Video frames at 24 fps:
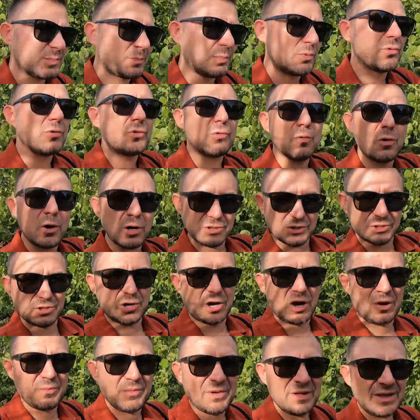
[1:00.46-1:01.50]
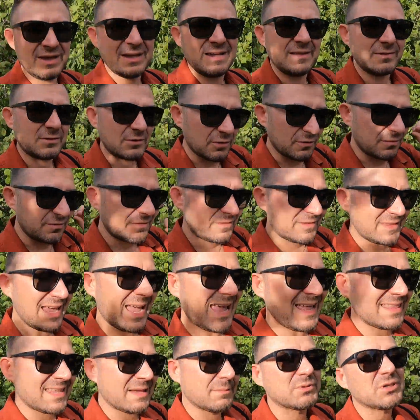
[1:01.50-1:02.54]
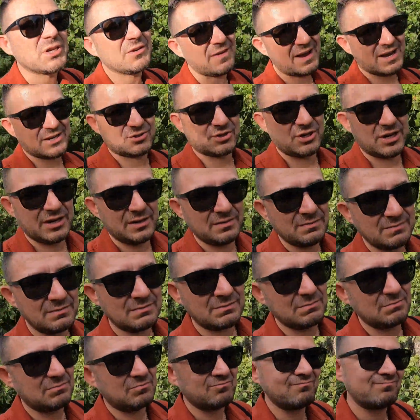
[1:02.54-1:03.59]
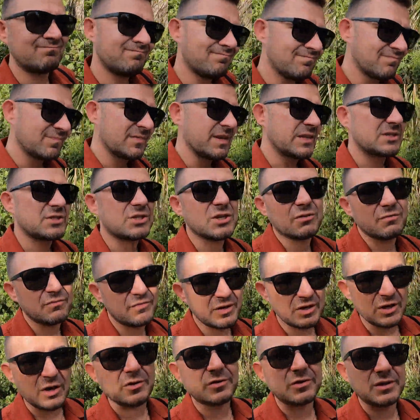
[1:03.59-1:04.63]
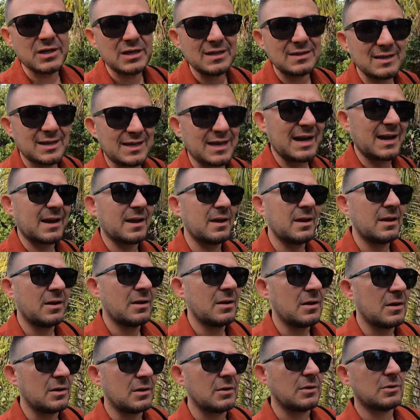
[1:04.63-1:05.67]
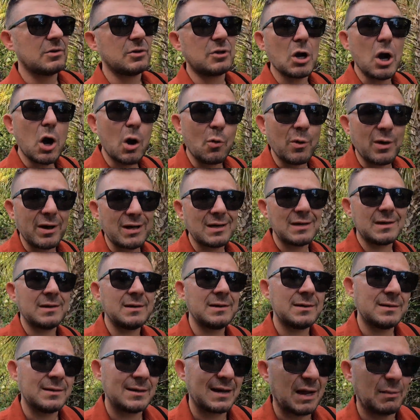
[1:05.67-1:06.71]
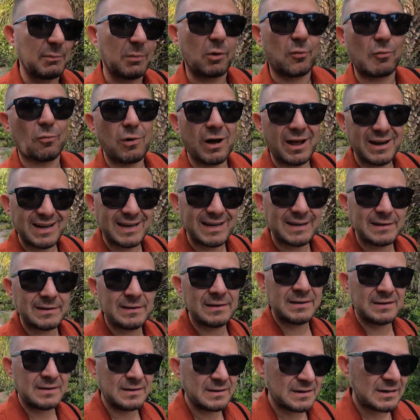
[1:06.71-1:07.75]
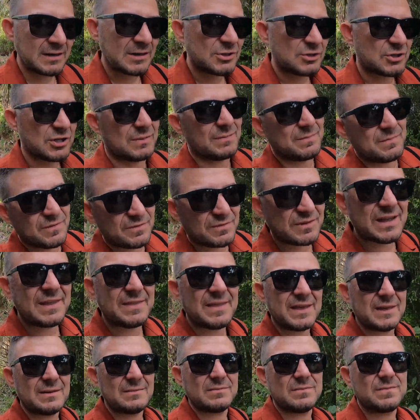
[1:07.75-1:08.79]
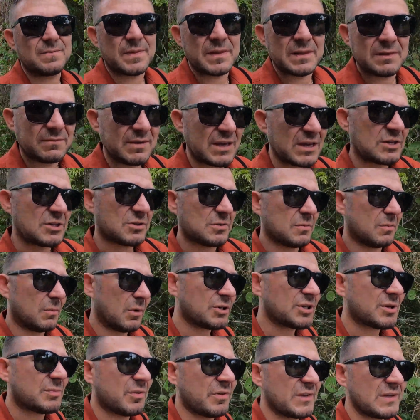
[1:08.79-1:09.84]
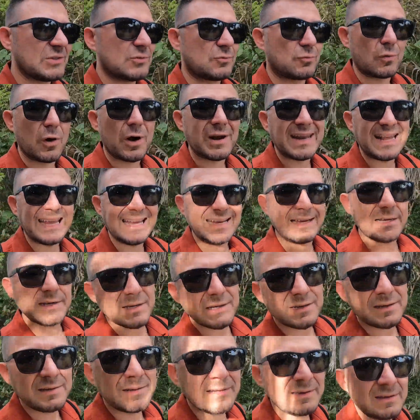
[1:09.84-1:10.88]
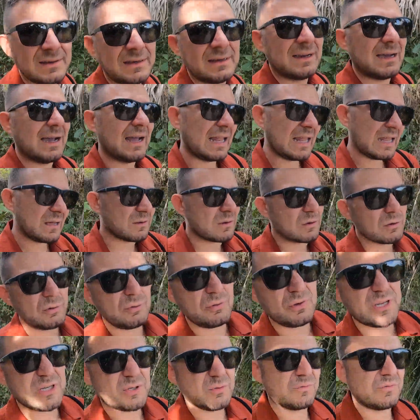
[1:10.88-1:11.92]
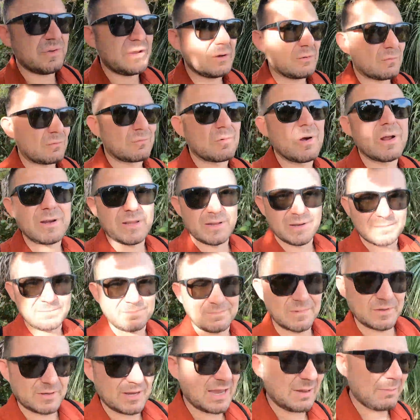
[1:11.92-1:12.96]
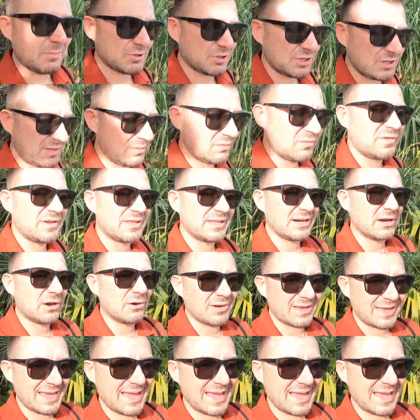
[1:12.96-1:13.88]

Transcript: z półgłoską, to wtedy przeważnie są wyjątki, tak jak going albo running, że wtedy, wiesz, można powiedzieć running, ale ogólnie się mówi running, okay? bo się nie mówi tego